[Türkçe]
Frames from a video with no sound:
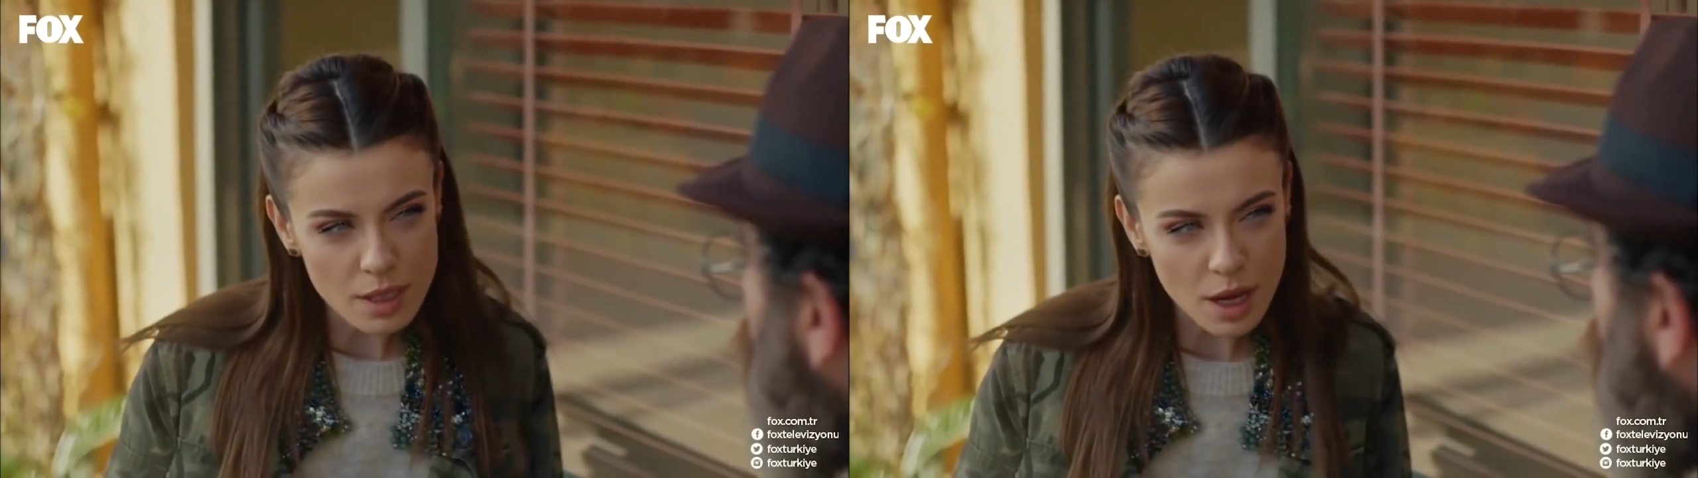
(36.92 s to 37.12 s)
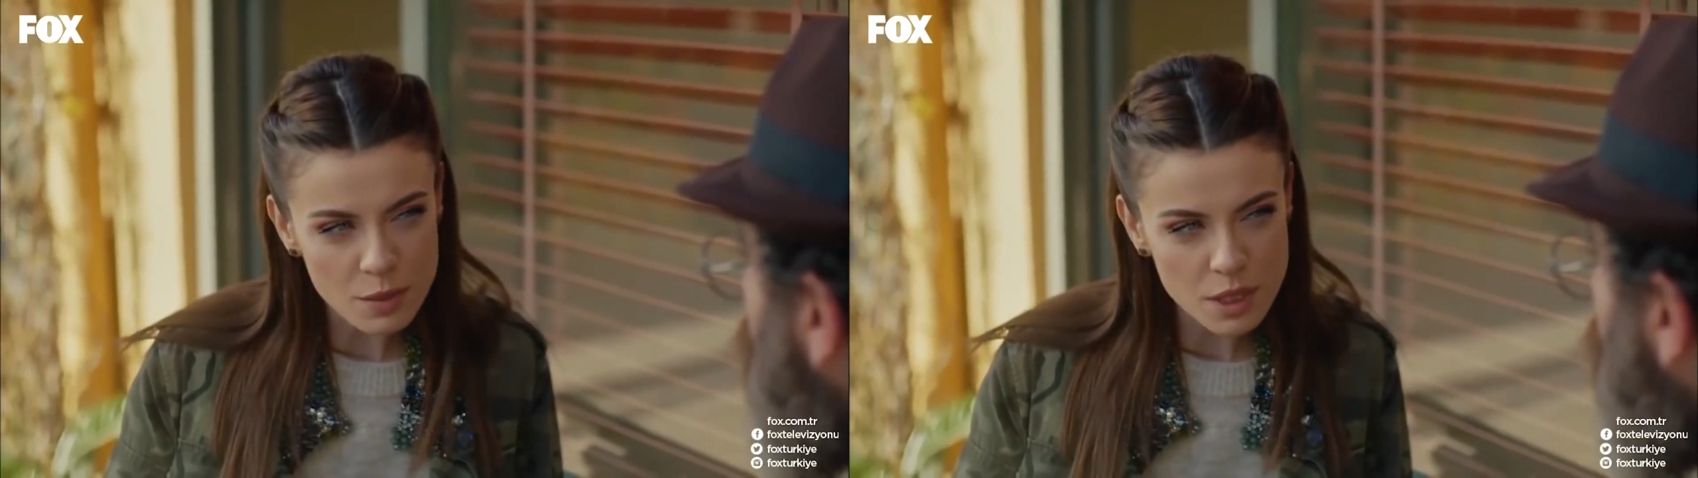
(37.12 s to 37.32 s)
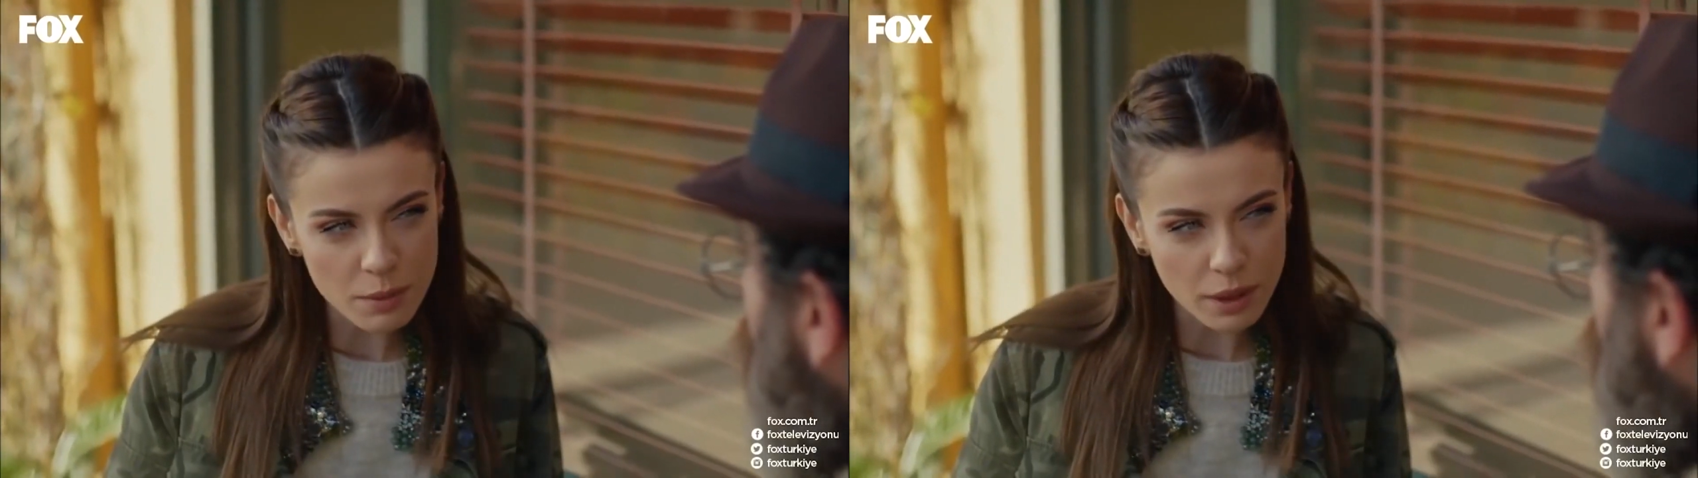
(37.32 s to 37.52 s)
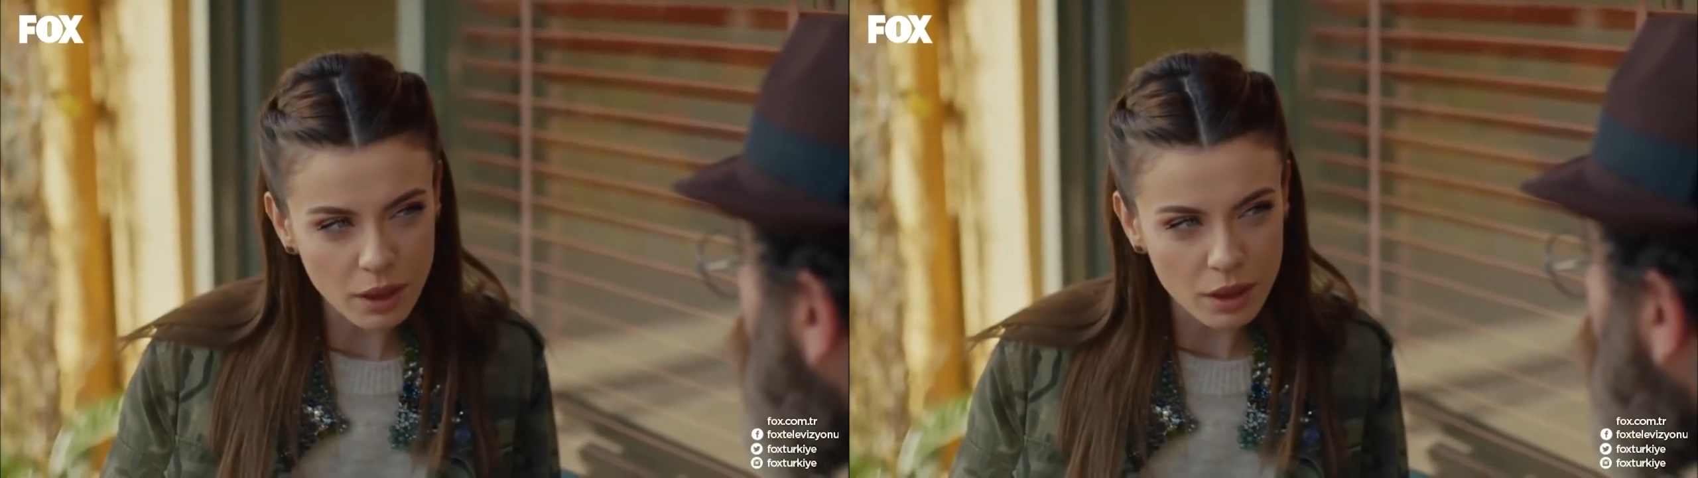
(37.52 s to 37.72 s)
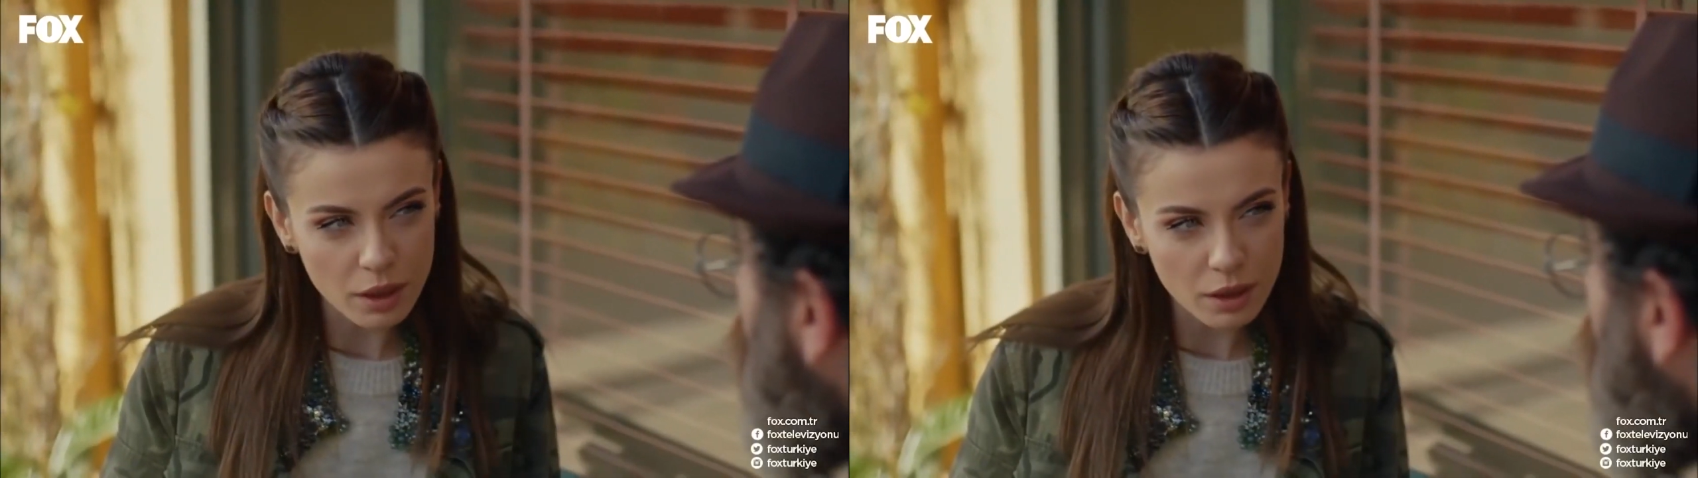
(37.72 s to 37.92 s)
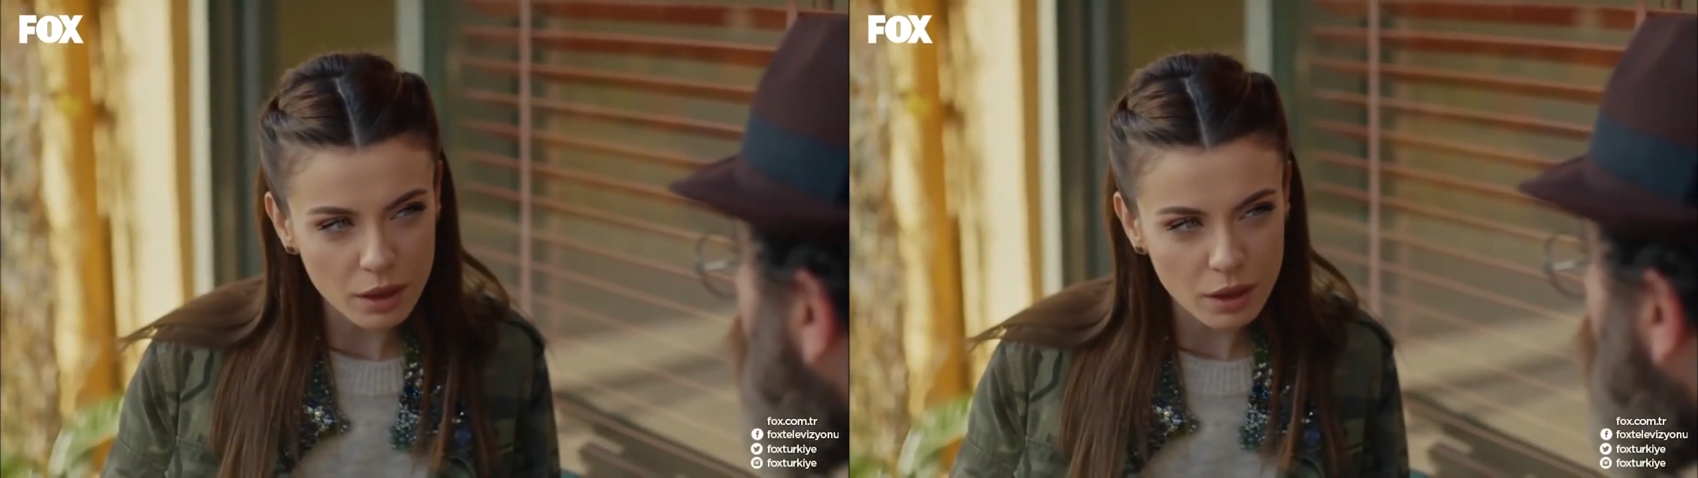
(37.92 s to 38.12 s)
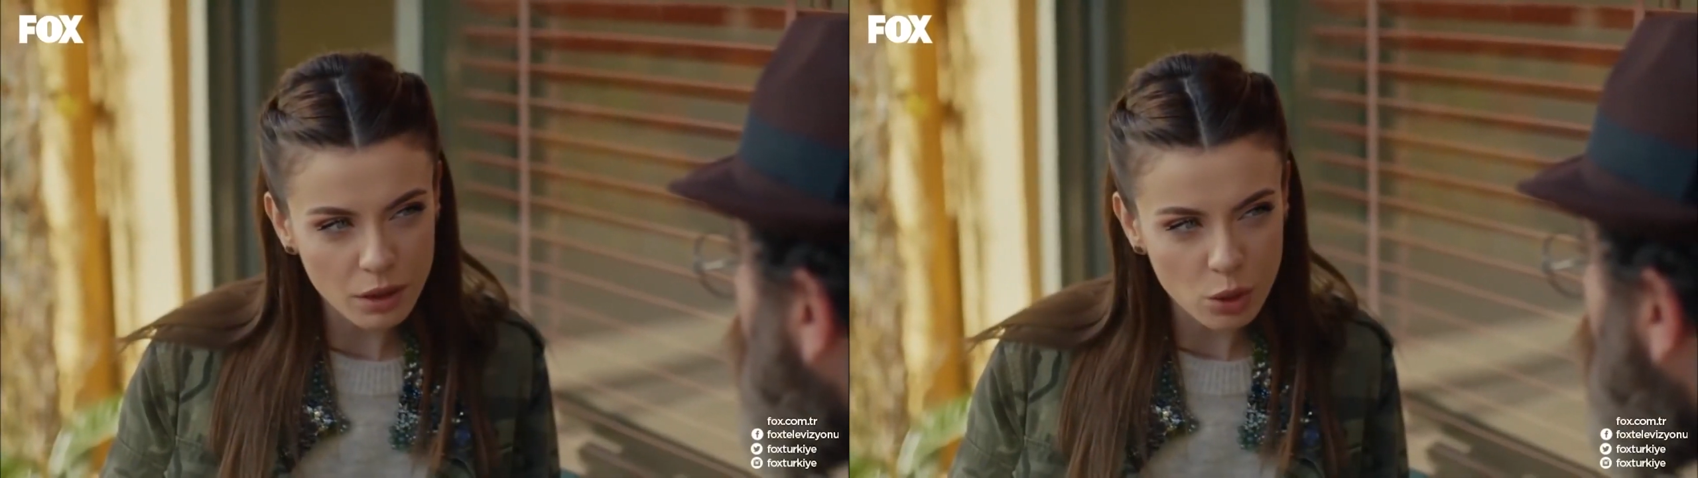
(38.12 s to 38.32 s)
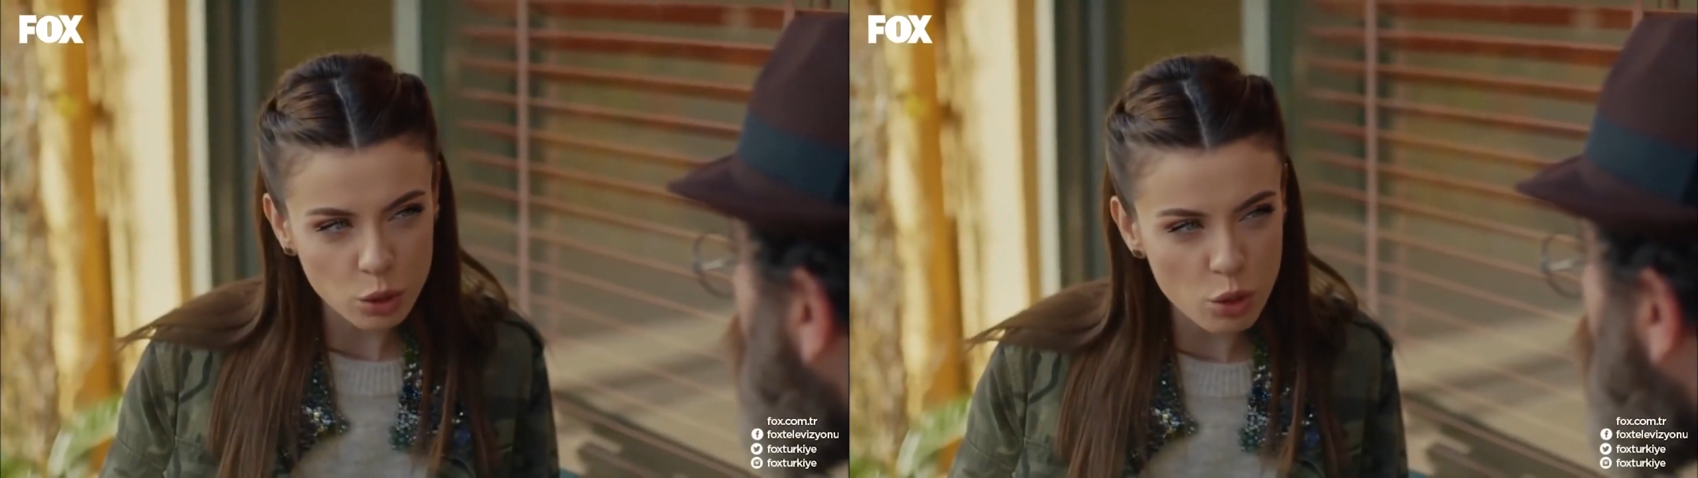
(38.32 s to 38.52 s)
İster misin peki?
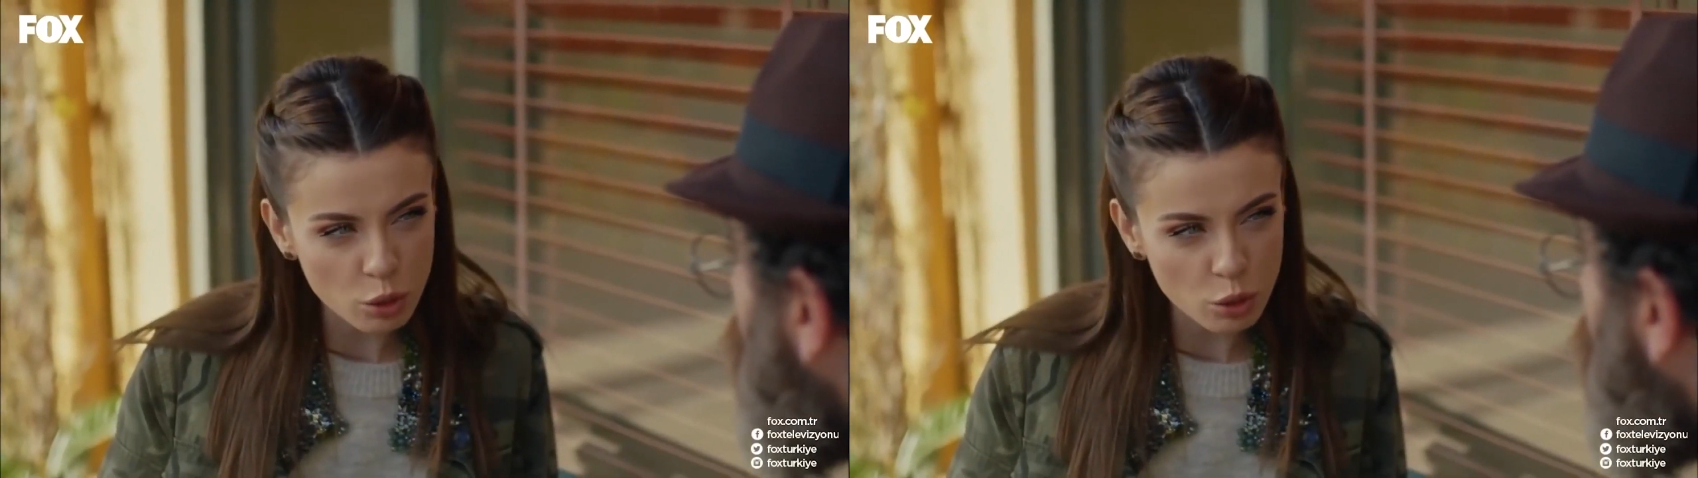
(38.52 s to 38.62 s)
O